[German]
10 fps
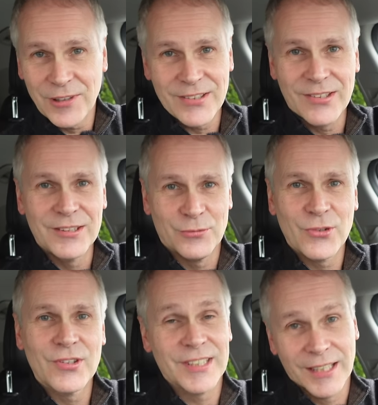Falls ihr es nicht
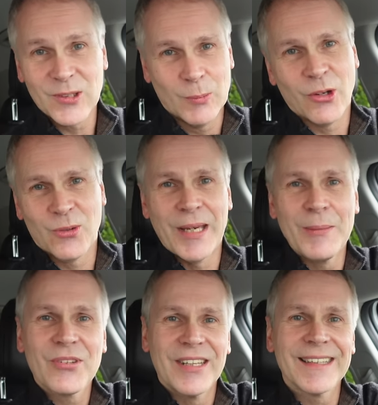wusstet, ja, ich komme aus dem
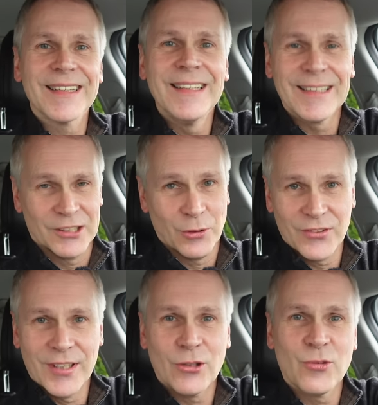Emsland, genauer
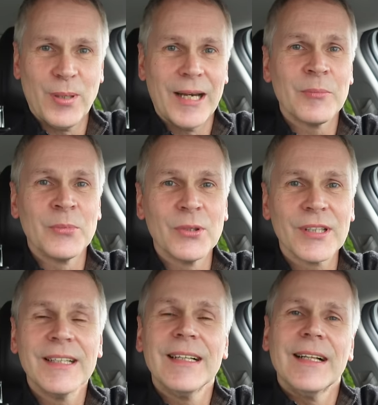gesagt aus Papenburg.